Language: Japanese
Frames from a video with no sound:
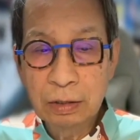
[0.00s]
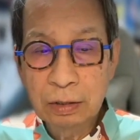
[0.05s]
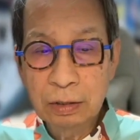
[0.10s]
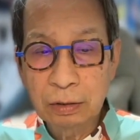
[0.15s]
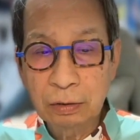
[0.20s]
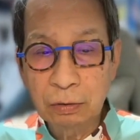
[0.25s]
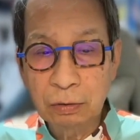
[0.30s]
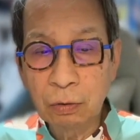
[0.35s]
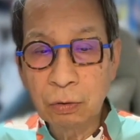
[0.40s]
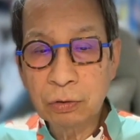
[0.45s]

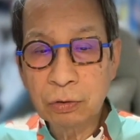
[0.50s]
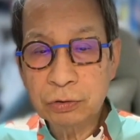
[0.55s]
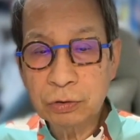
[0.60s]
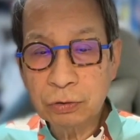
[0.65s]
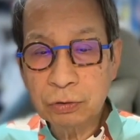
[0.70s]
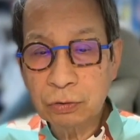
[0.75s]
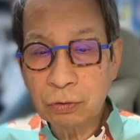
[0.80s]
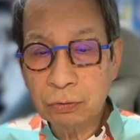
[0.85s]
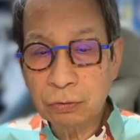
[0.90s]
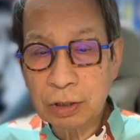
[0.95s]
ご本職
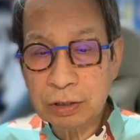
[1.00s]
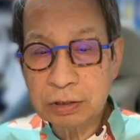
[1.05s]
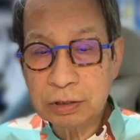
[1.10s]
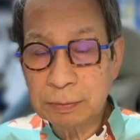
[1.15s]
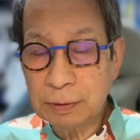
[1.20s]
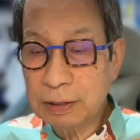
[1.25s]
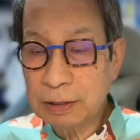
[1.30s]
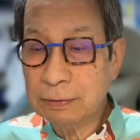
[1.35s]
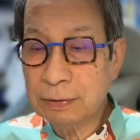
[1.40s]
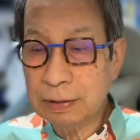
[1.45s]
のお立
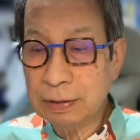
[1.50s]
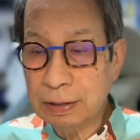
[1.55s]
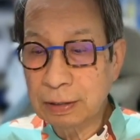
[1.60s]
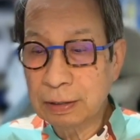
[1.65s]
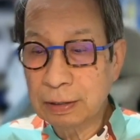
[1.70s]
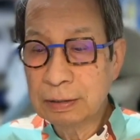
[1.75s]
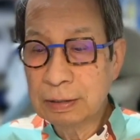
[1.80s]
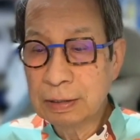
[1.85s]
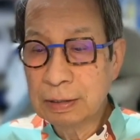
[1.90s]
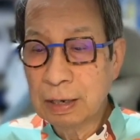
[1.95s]
場ではね、
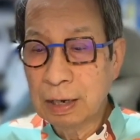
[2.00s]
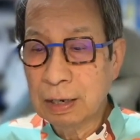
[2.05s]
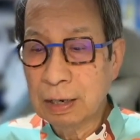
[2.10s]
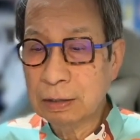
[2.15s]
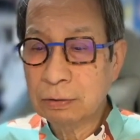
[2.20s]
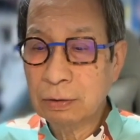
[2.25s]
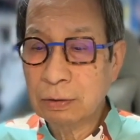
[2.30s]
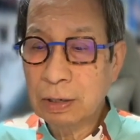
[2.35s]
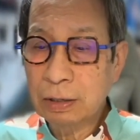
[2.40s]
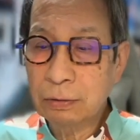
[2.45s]
あ
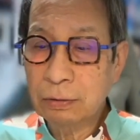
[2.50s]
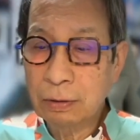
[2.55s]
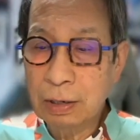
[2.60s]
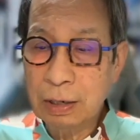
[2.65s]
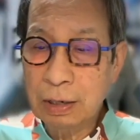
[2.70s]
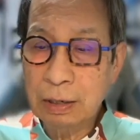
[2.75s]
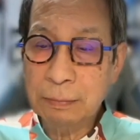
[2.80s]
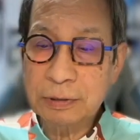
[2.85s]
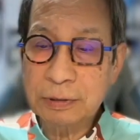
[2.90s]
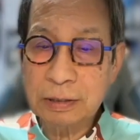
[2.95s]
の、あの、
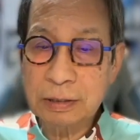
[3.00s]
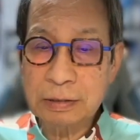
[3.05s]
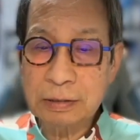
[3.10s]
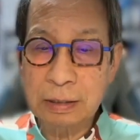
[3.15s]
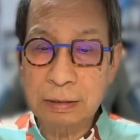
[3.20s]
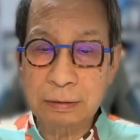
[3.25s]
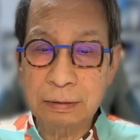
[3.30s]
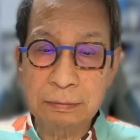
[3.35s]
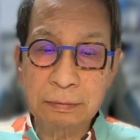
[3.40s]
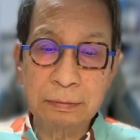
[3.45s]
荒俣さ
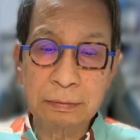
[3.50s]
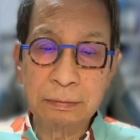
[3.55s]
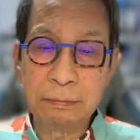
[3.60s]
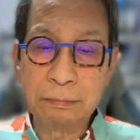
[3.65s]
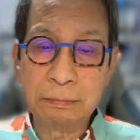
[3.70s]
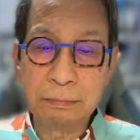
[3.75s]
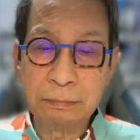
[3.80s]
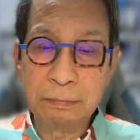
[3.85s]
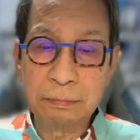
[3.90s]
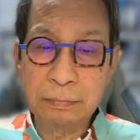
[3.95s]
ん
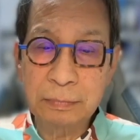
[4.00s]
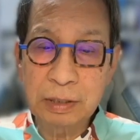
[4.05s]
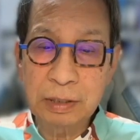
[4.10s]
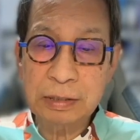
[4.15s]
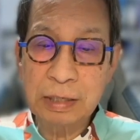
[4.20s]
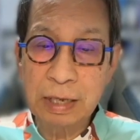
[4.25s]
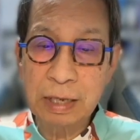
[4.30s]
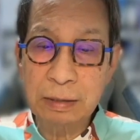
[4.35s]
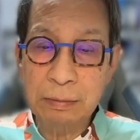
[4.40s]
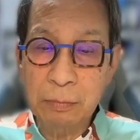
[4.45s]
で
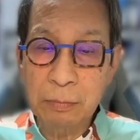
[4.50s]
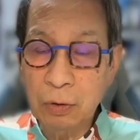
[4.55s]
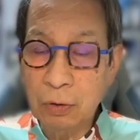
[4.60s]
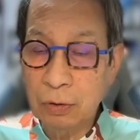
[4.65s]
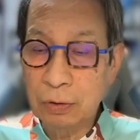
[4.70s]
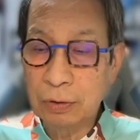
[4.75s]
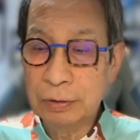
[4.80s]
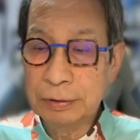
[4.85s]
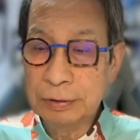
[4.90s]
さえも、